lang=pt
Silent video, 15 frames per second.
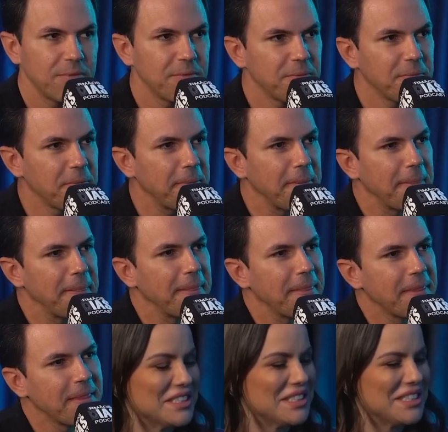não? Não,
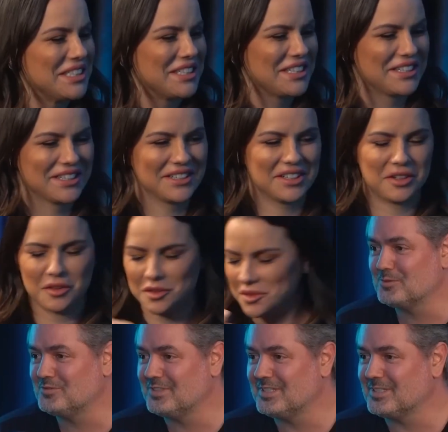isso que é legal. A gente
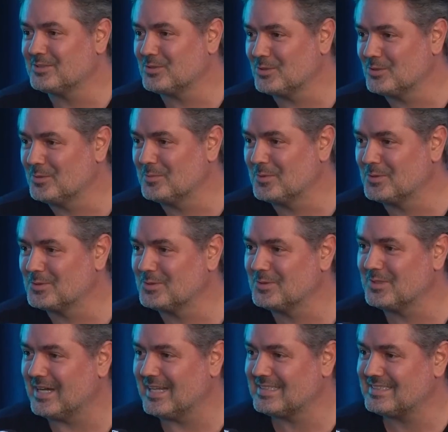convida todo mundo
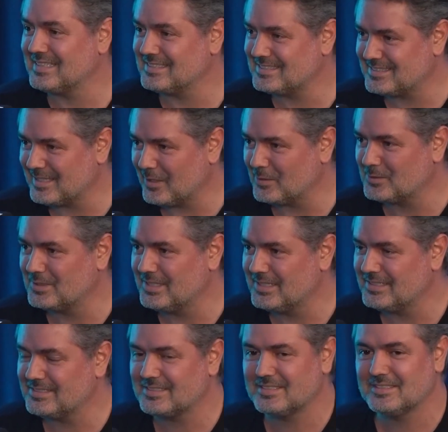a testar o
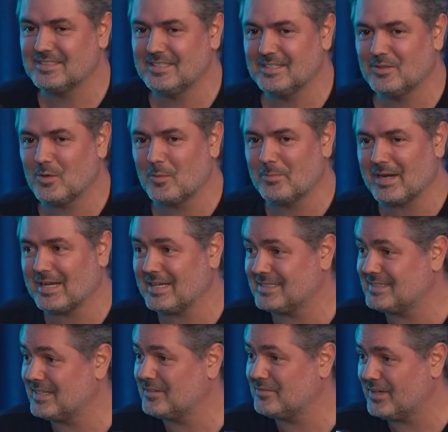Trix e comprar
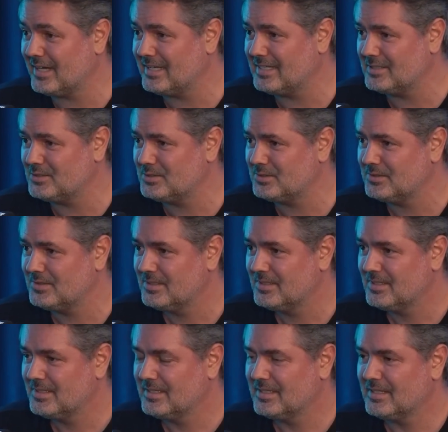carteira varejo,
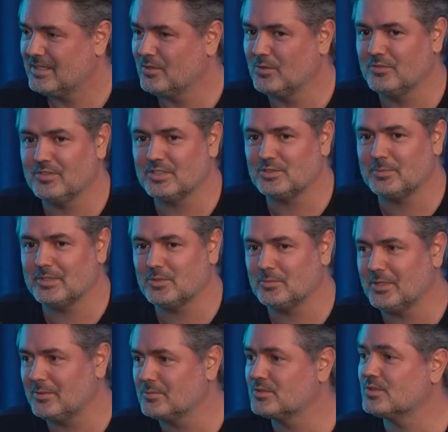que o investimento
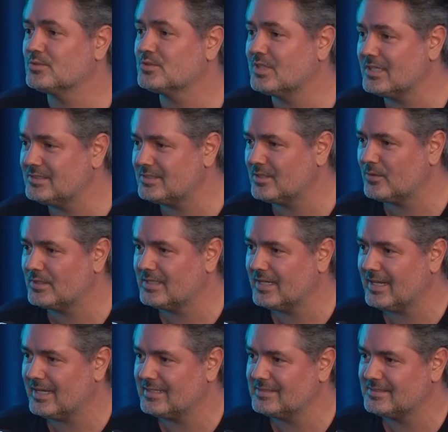mínimo são 150
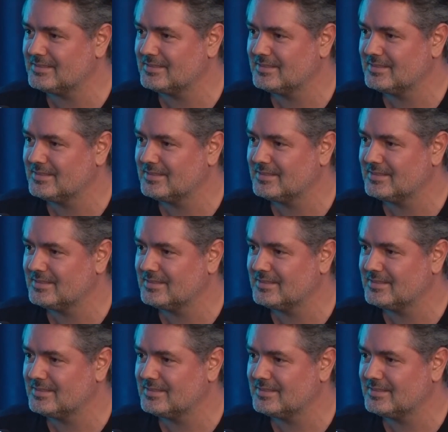reais.